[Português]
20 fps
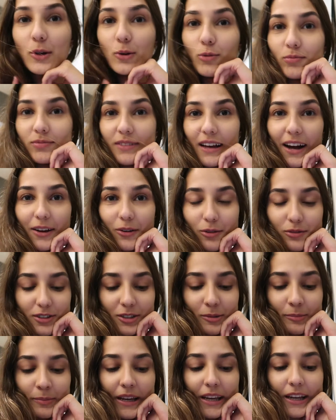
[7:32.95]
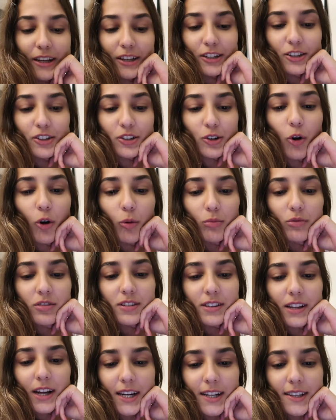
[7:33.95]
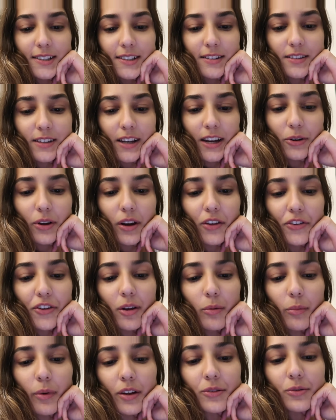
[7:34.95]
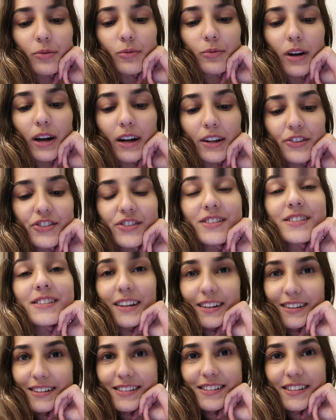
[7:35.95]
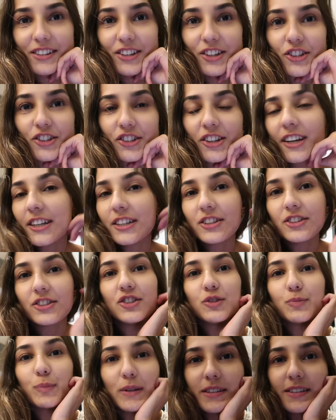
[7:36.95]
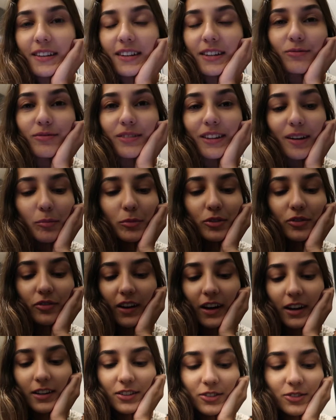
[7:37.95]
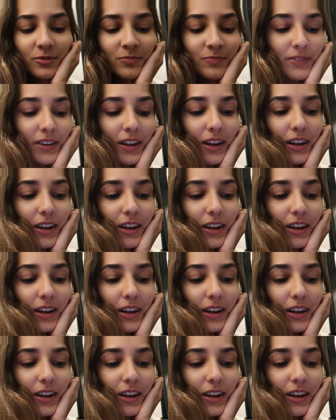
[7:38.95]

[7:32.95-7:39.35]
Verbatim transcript: Perguntaram também como está sendo o relacionamento à distância. Gente, tipo assim, não tá muito fácil.